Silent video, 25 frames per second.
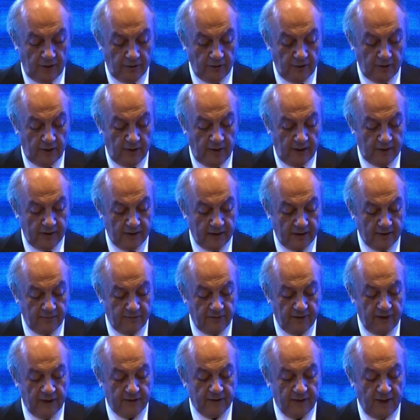ürünlerdeki
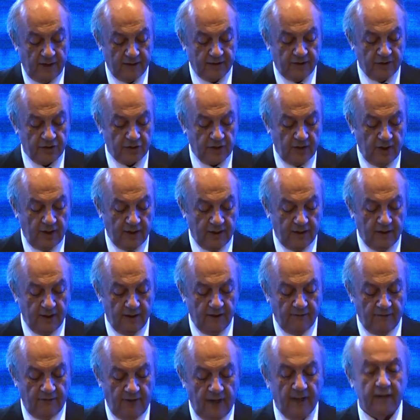fiyat
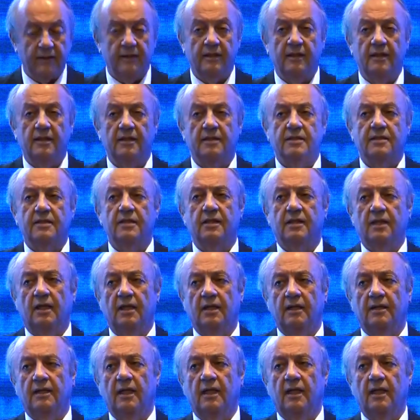artışlarının verdiği
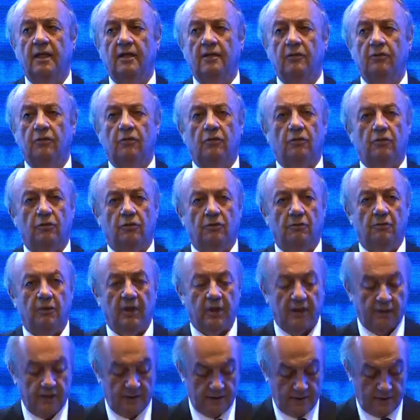sinyali de doğru
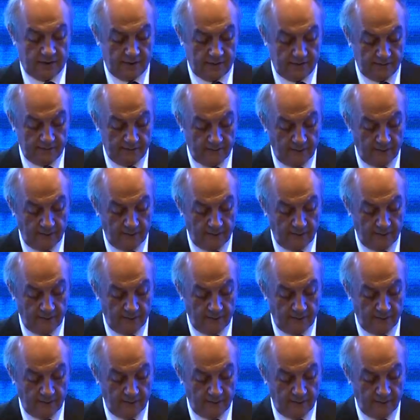okumalıyız.